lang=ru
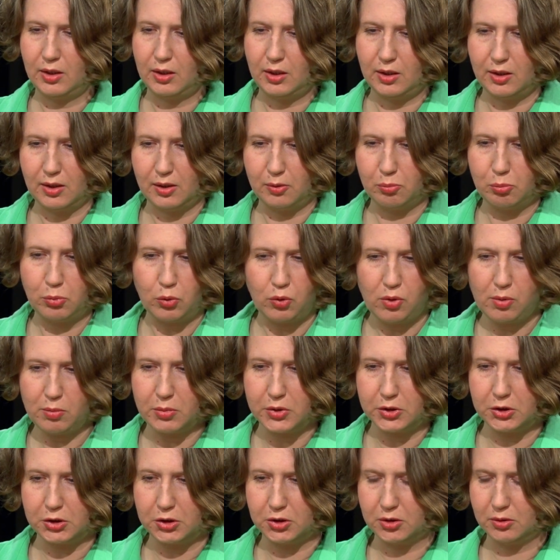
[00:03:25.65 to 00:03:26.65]
и
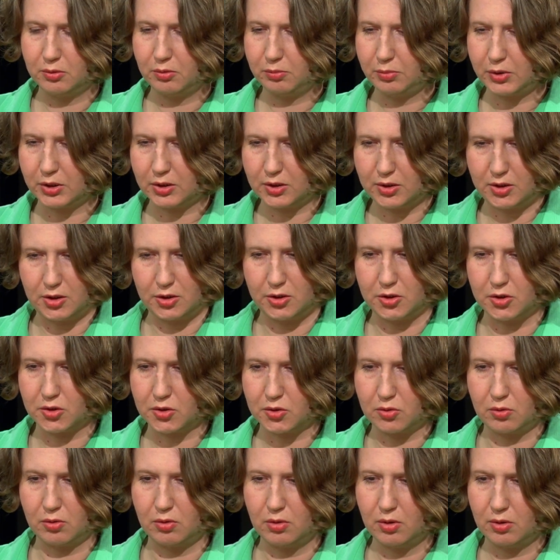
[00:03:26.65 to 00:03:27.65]
помощь
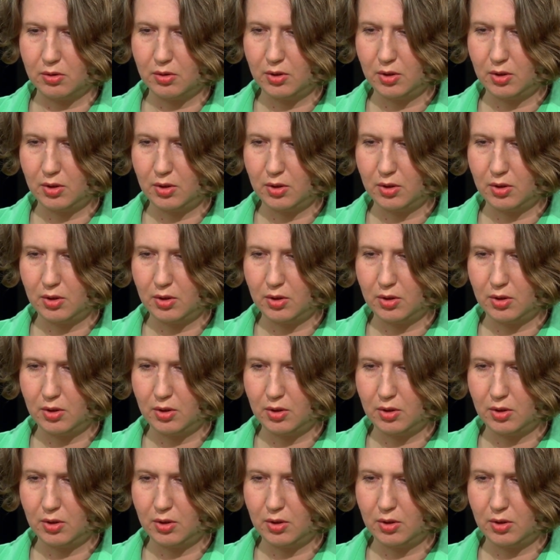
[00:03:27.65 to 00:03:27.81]
практическую.